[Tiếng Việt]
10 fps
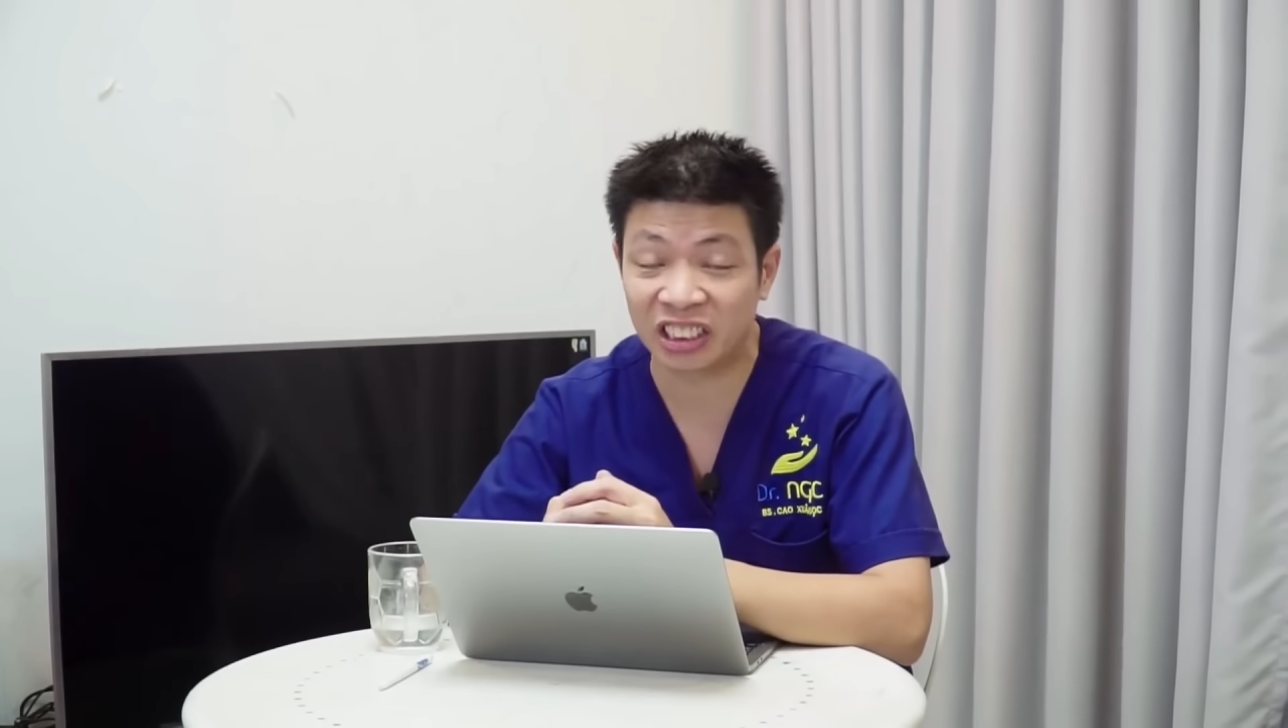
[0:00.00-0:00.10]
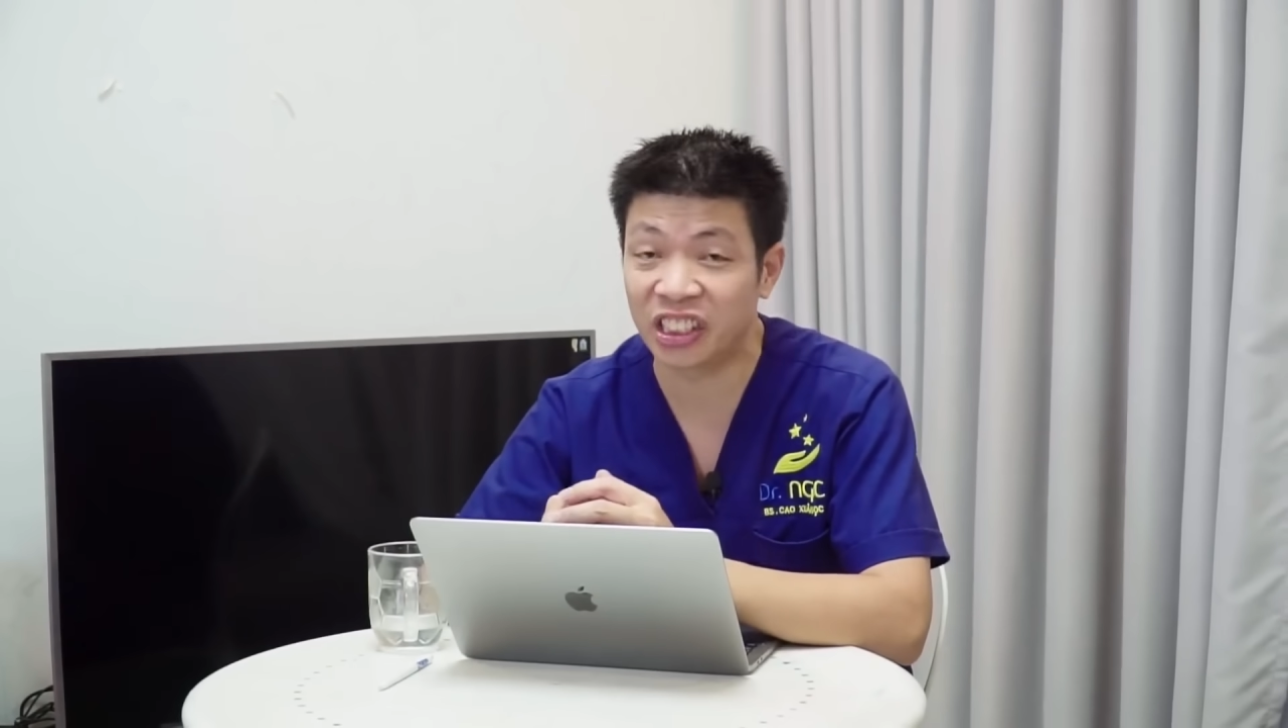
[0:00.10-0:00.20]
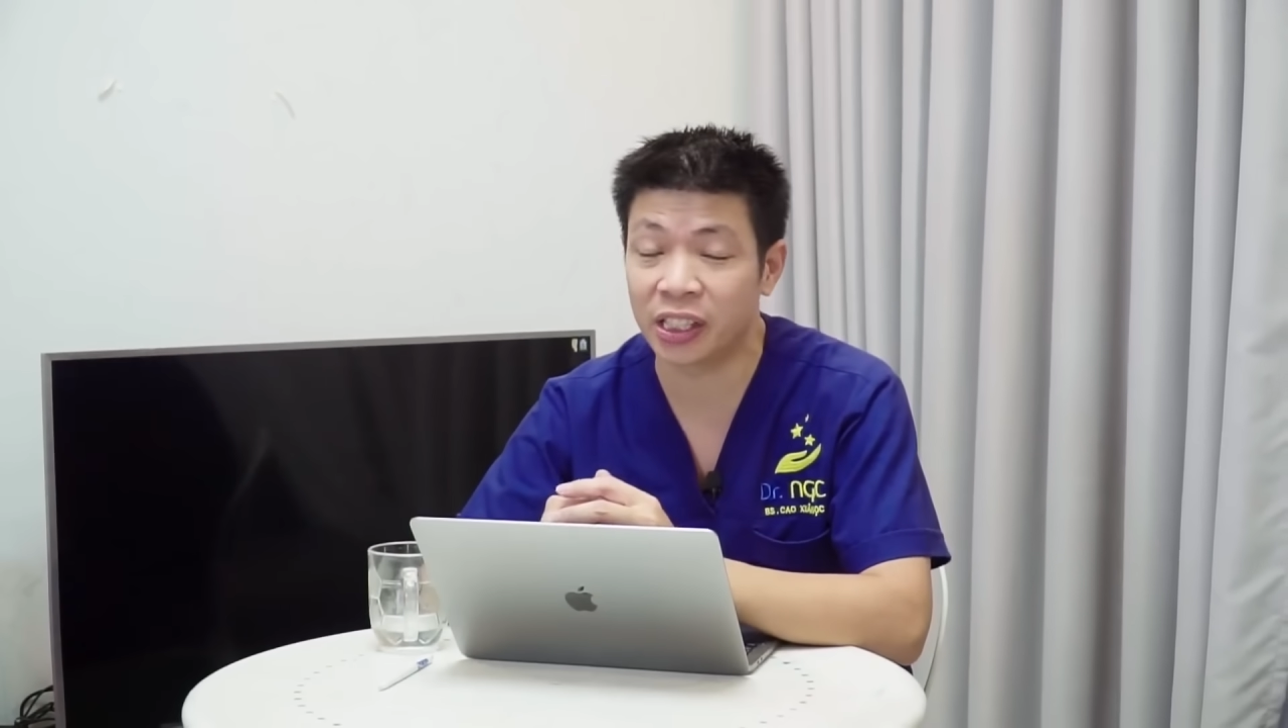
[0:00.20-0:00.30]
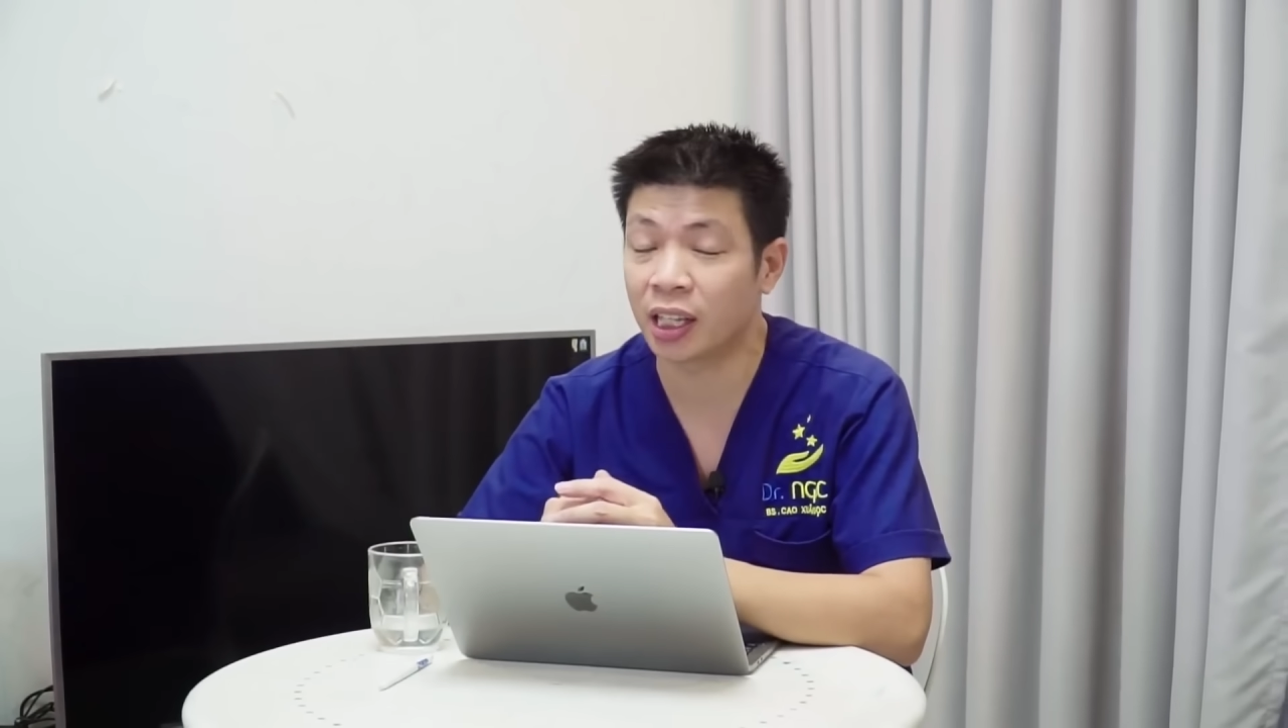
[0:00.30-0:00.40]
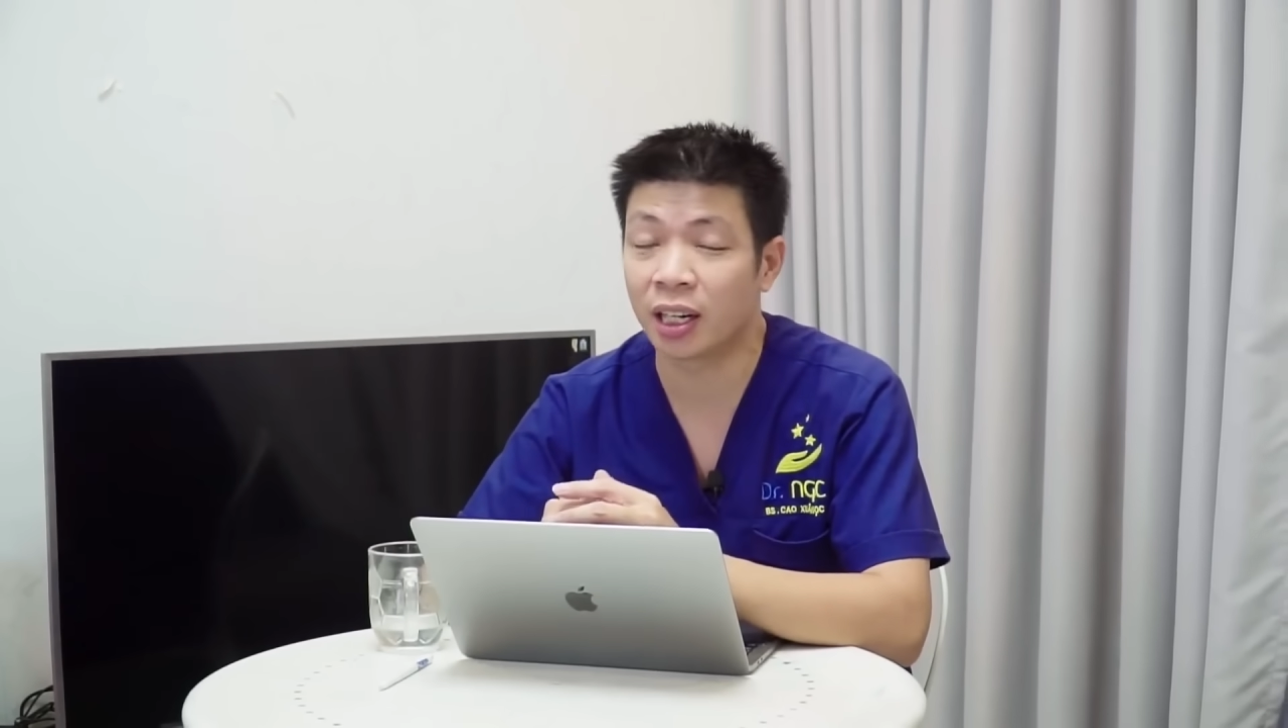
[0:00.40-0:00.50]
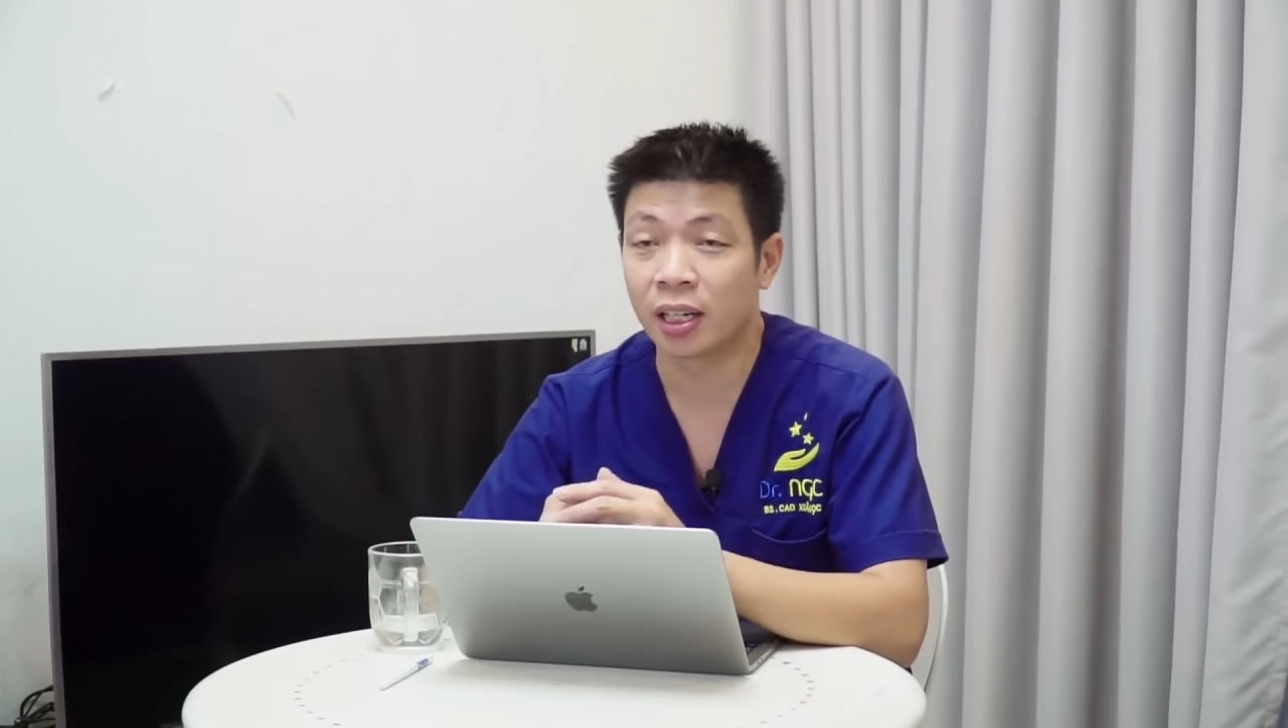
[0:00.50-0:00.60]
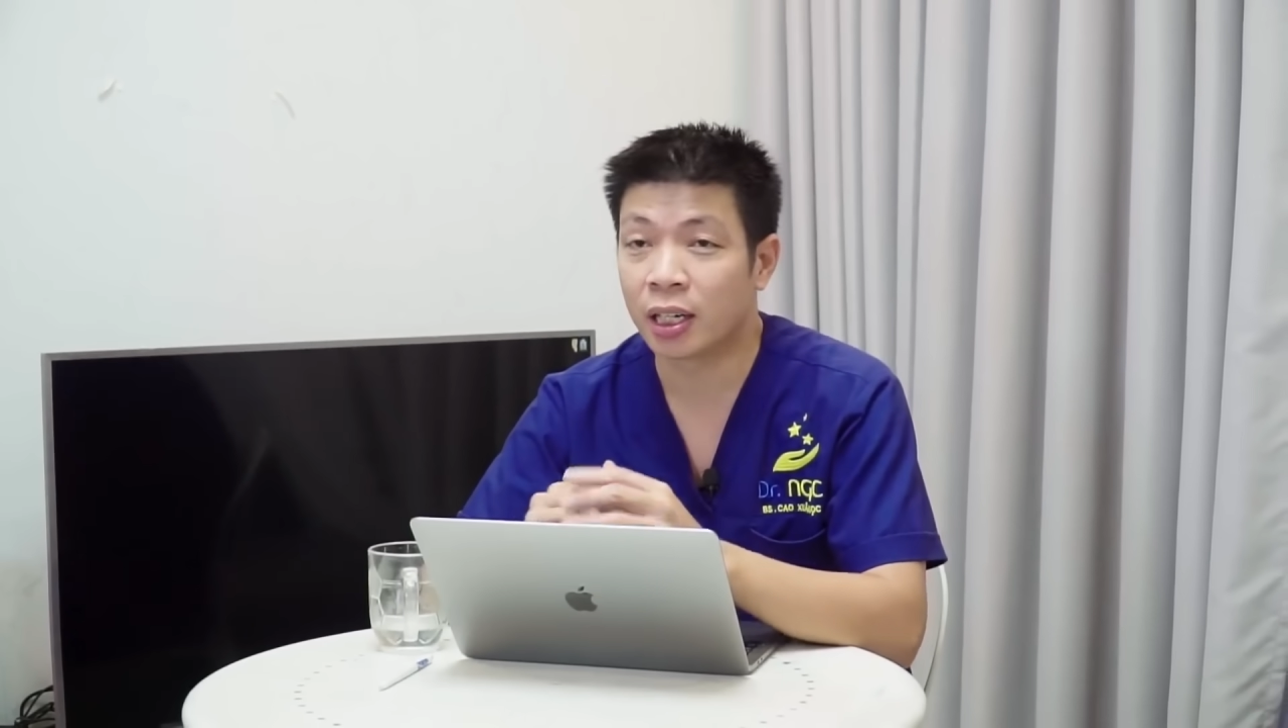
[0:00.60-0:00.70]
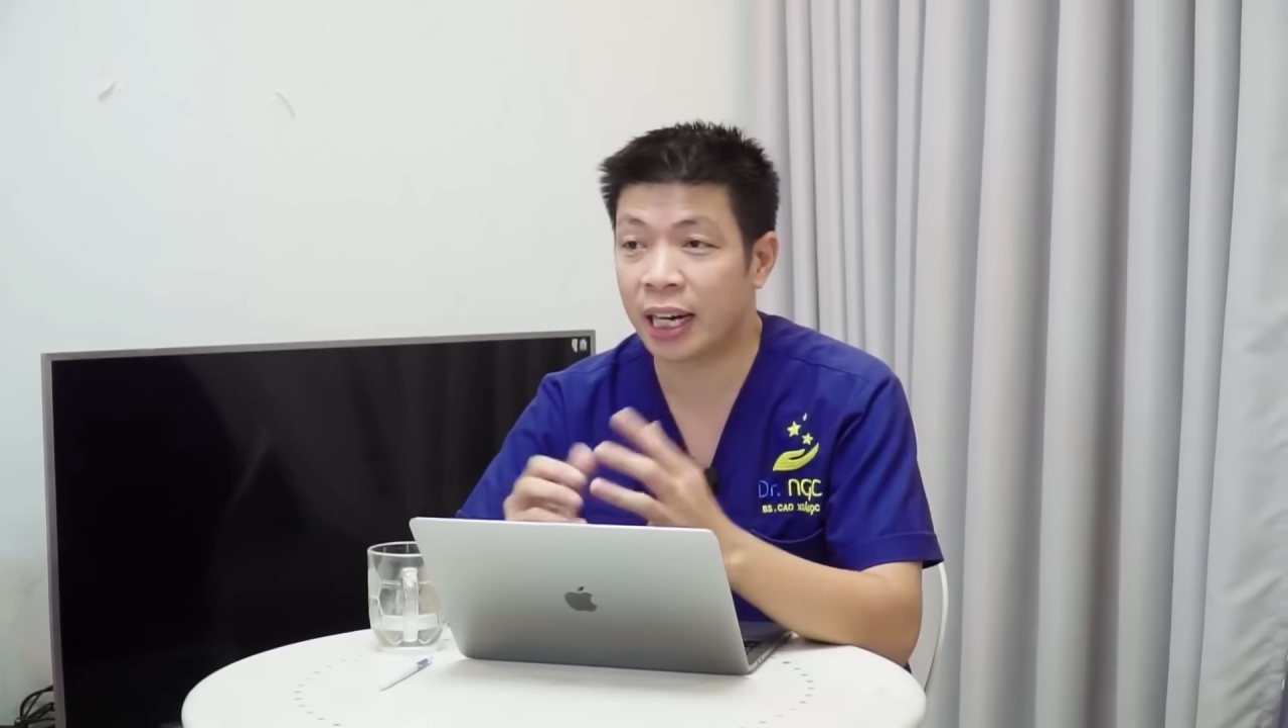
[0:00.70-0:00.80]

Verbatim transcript: trà sữa nữa